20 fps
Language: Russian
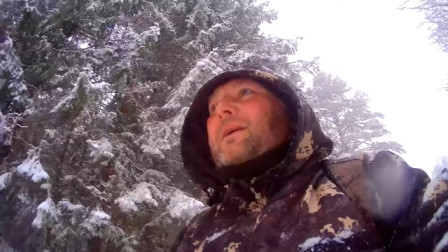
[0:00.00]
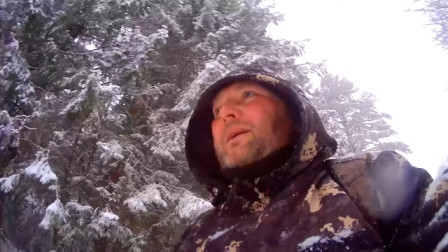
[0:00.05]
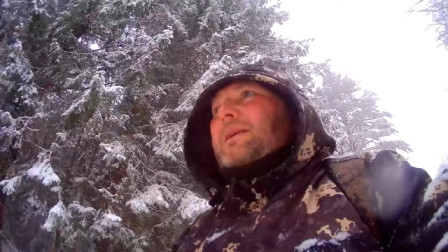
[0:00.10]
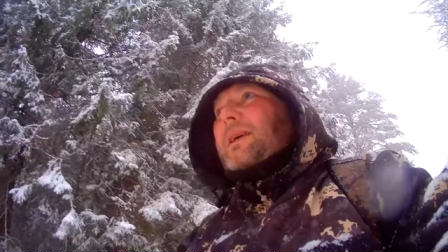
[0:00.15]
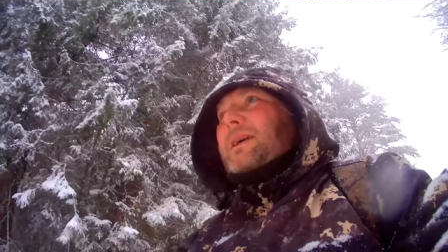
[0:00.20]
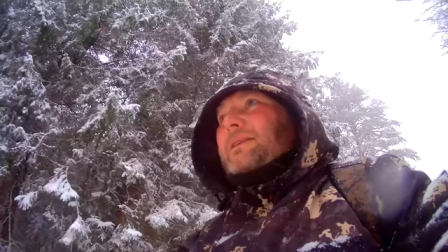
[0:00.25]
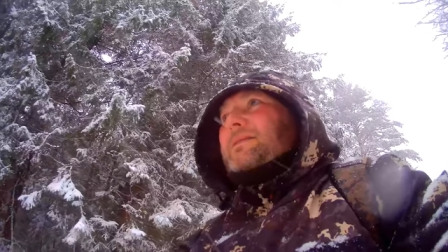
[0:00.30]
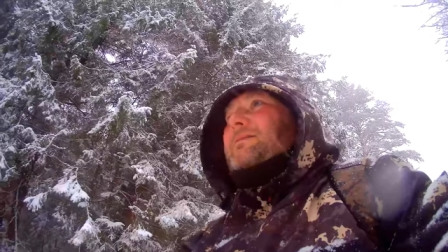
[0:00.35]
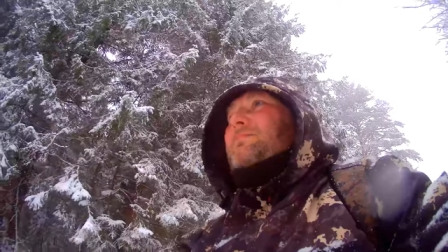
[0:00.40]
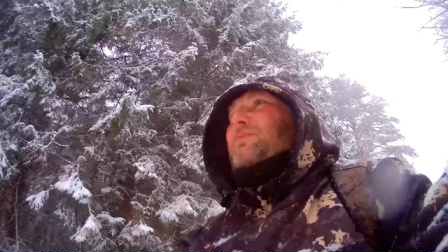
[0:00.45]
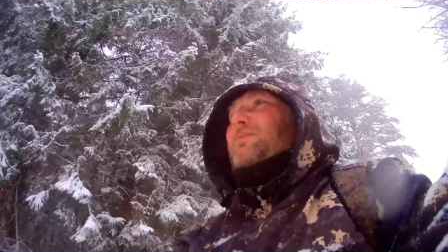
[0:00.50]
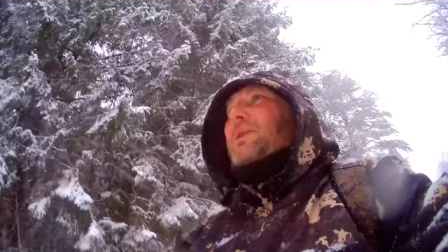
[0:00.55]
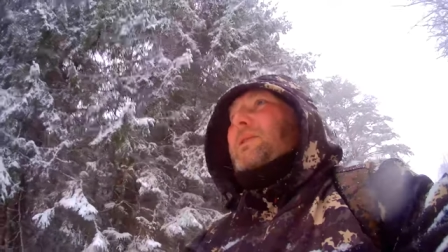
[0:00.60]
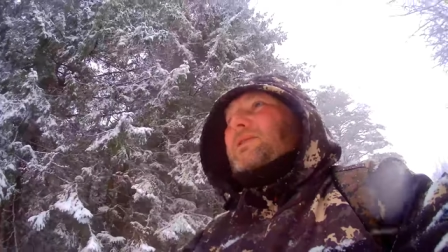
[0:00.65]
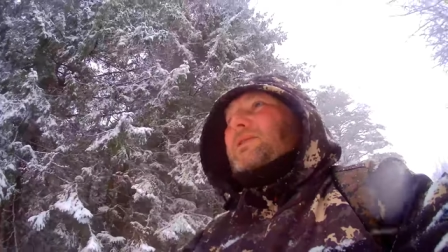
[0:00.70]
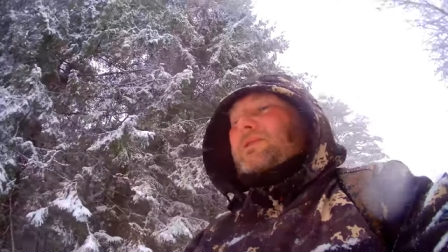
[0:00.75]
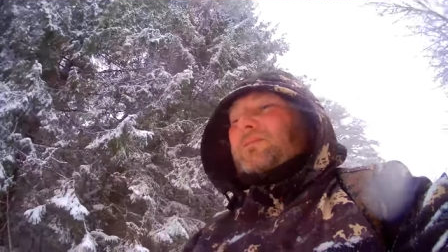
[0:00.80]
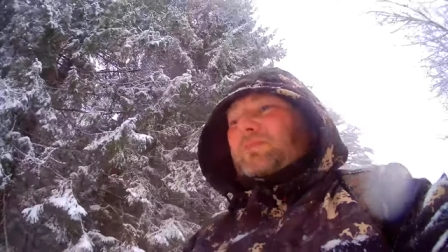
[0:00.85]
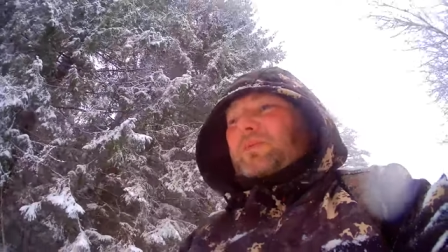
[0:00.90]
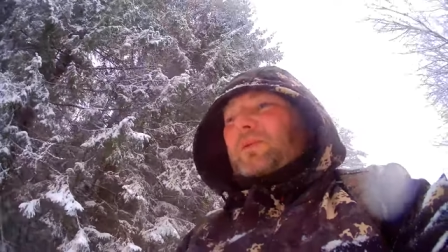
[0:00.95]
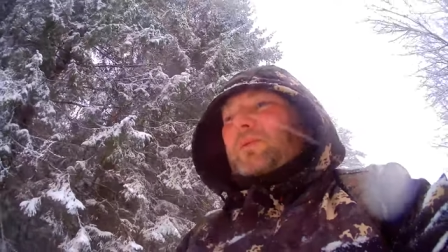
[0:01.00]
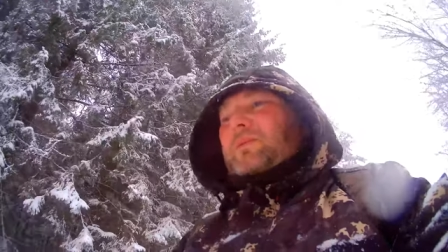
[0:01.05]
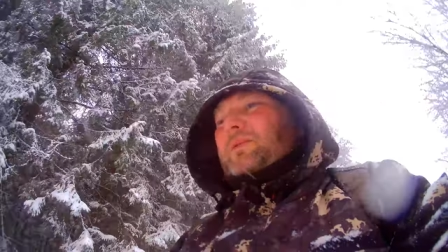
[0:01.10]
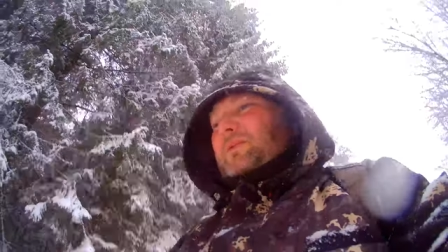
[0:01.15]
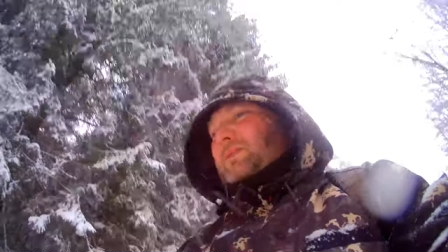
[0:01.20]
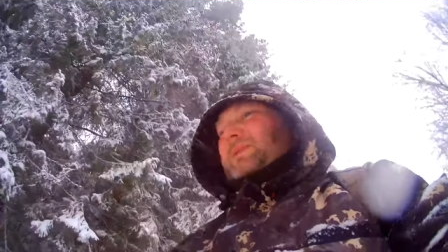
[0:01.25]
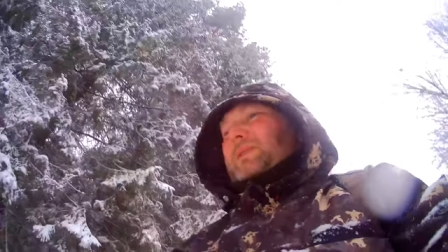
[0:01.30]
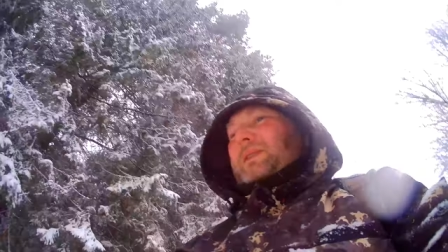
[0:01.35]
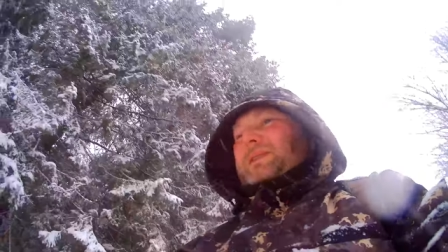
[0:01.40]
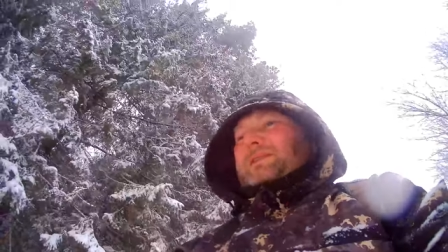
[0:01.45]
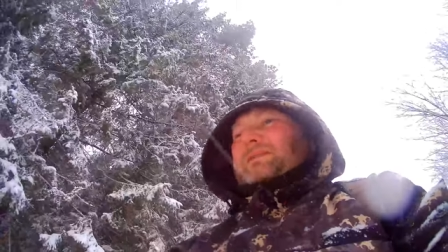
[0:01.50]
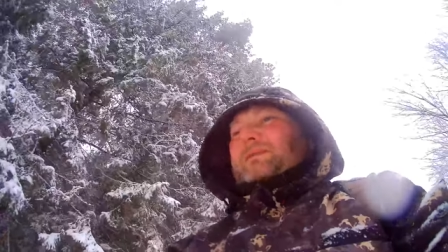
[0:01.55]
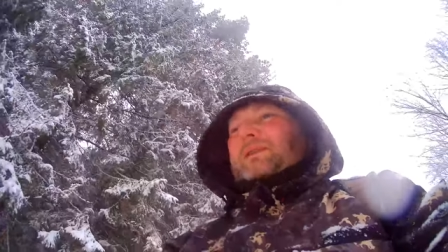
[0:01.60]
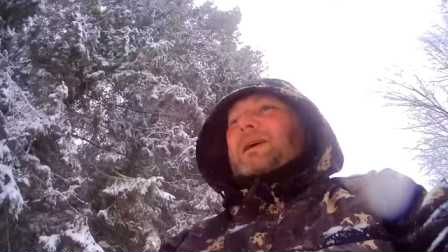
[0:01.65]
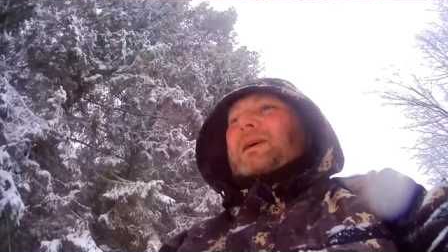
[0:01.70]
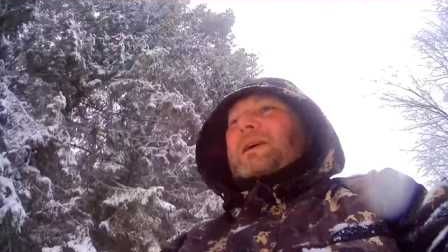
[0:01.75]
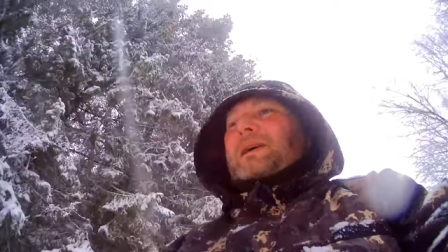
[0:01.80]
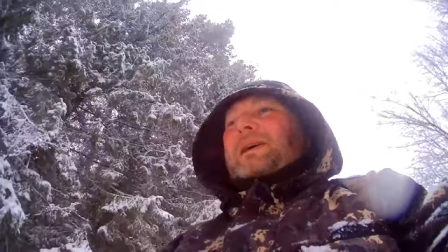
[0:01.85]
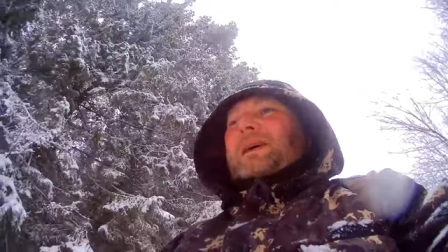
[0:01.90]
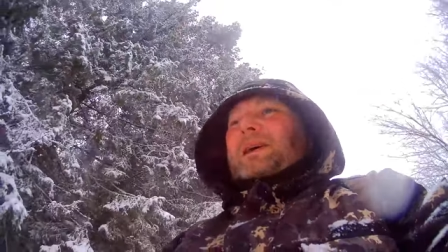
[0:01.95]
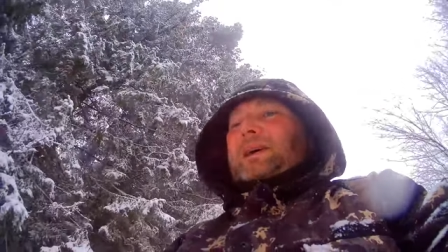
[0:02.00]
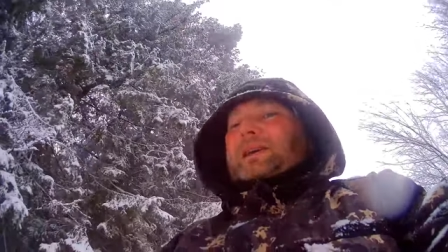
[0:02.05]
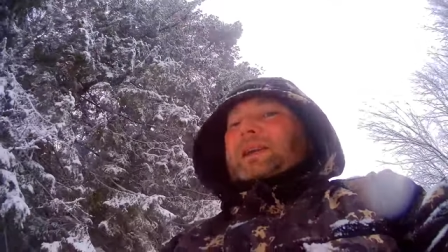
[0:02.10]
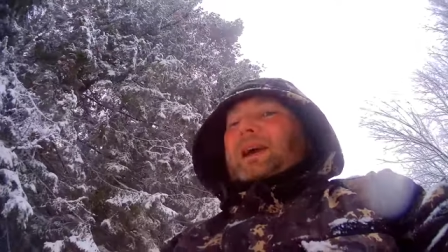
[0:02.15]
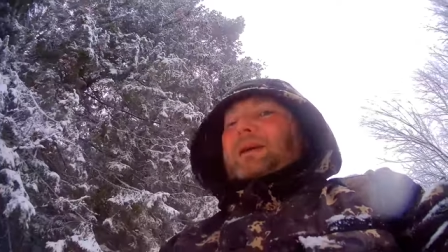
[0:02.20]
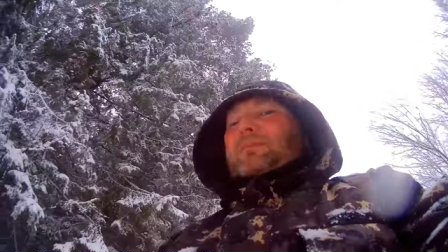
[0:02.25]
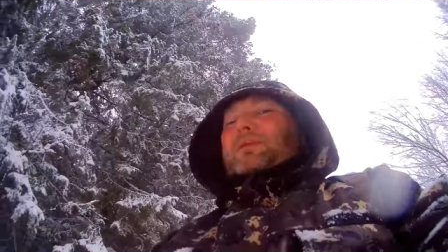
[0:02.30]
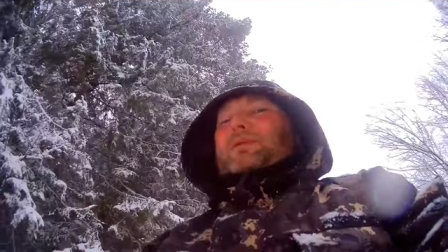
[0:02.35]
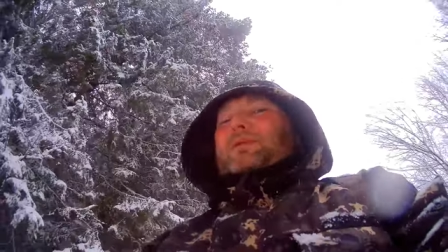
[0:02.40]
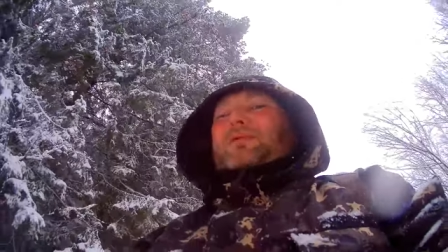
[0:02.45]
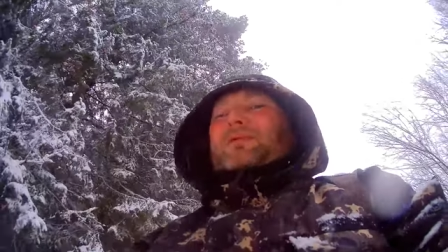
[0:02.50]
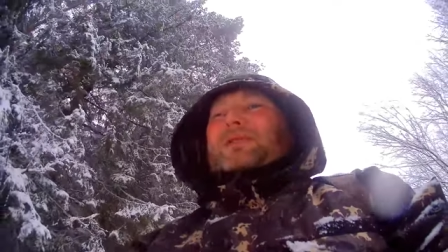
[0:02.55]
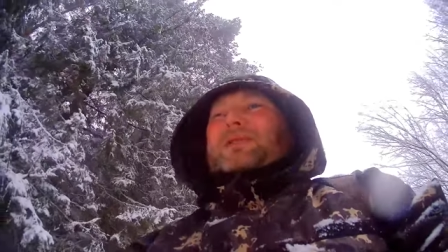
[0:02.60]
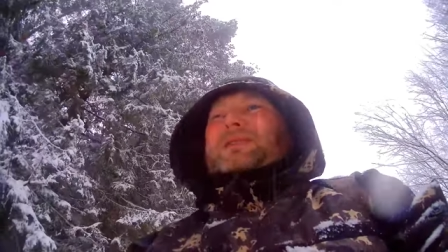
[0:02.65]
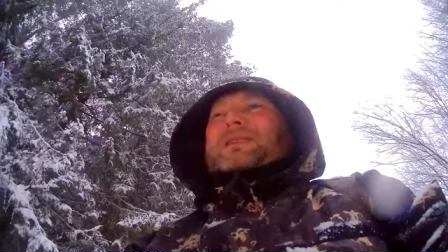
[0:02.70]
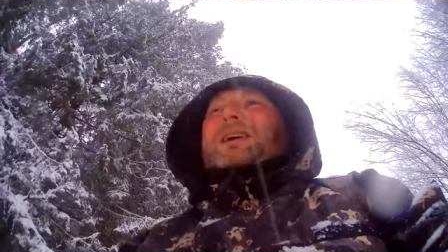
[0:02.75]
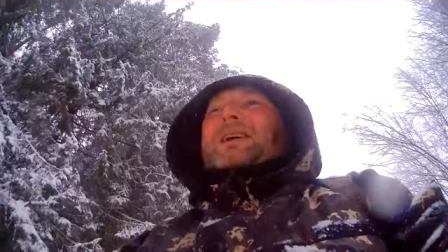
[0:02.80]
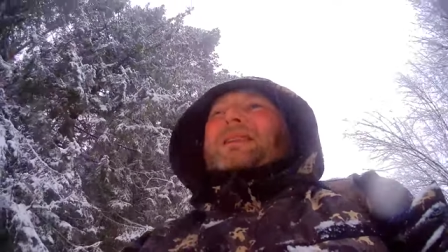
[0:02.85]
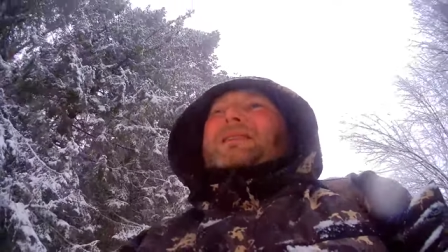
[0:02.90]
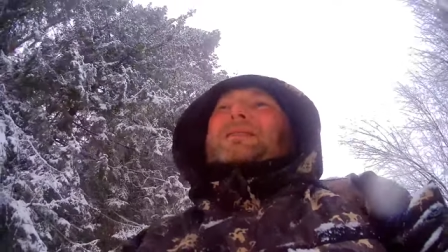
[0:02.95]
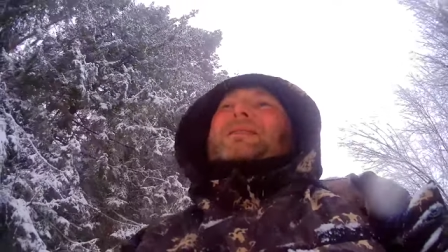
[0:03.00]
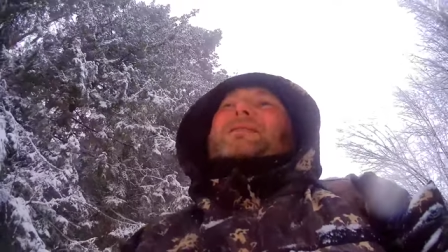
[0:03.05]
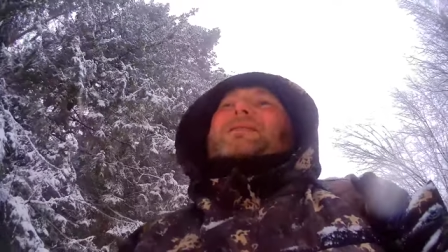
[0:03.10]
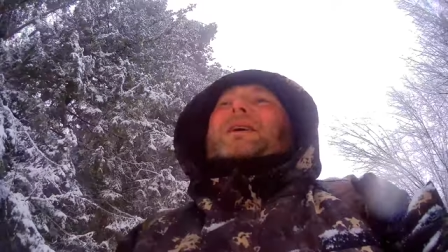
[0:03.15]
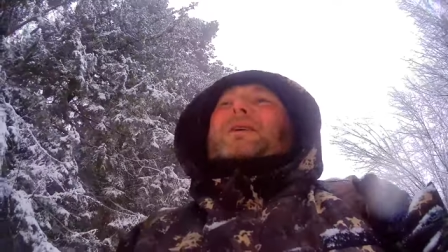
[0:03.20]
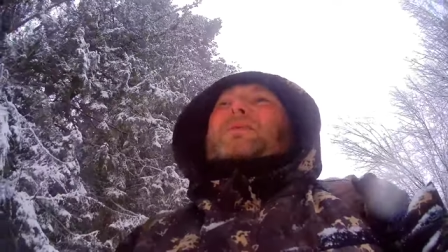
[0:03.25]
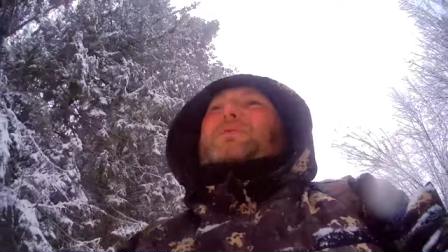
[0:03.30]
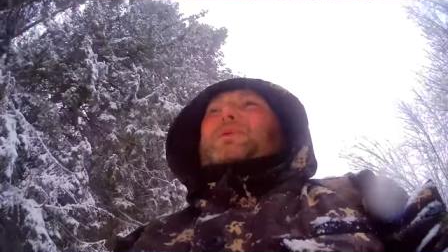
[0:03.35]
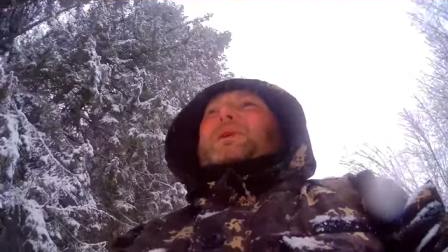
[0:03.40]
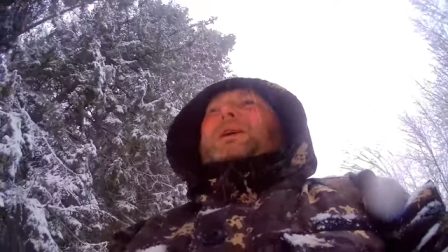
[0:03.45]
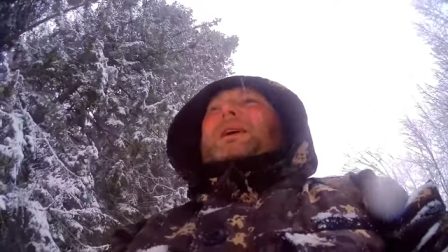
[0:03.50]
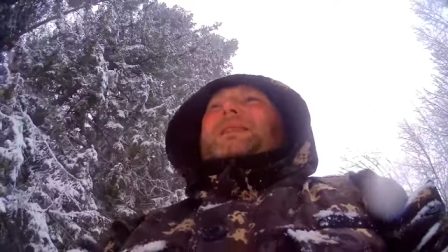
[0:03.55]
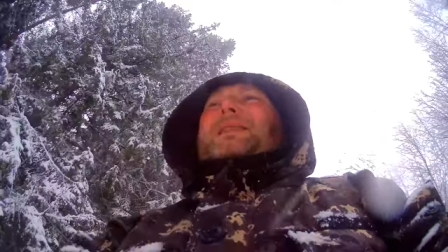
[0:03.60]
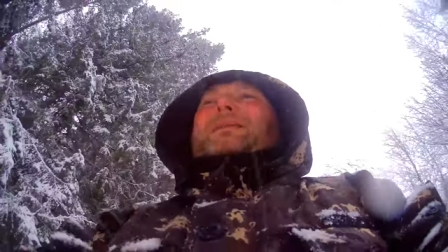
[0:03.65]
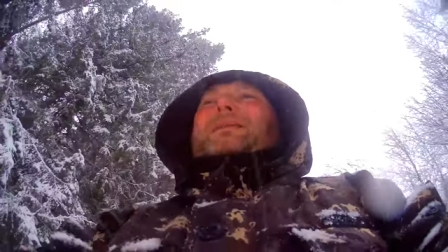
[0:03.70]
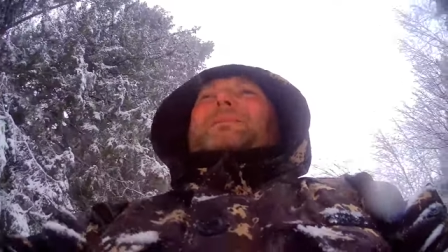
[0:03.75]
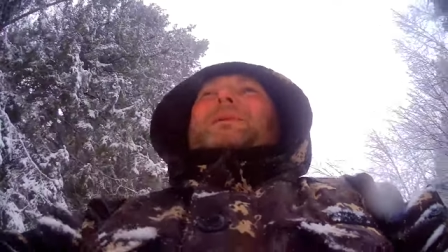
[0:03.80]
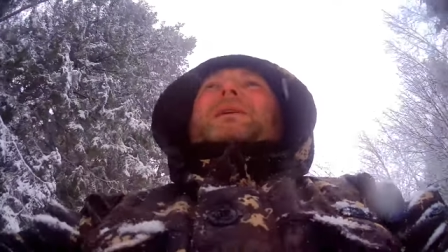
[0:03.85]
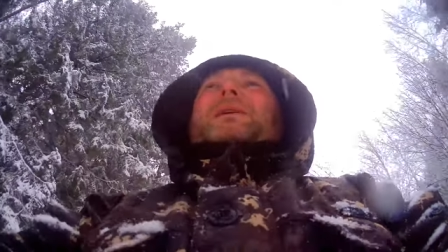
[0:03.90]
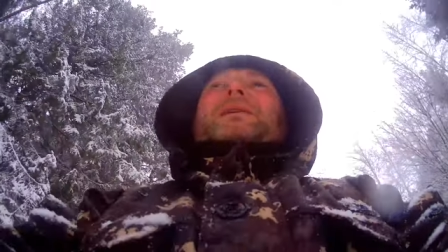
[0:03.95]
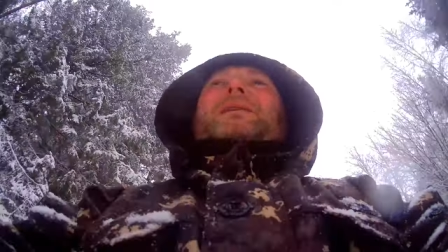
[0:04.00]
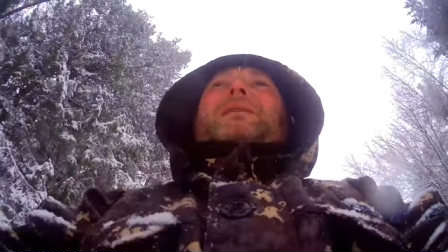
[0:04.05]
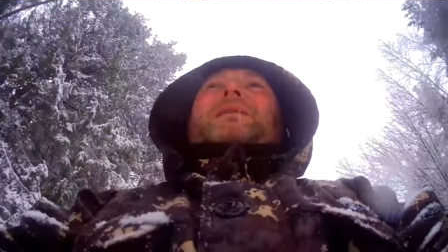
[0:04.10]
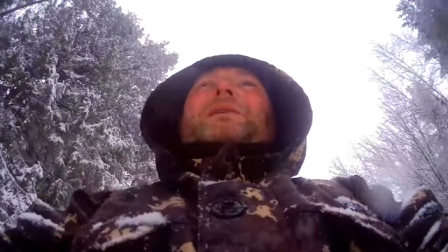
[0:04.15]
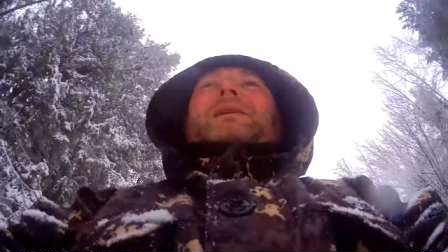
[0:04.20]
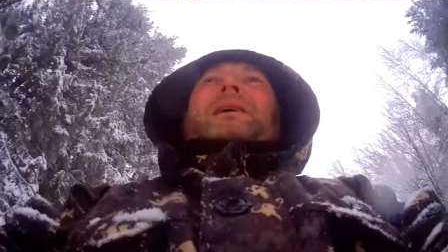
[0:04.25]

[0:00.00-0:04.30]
я себя еще помню в детстве, я бы тоже сказал, да нафиг она мне,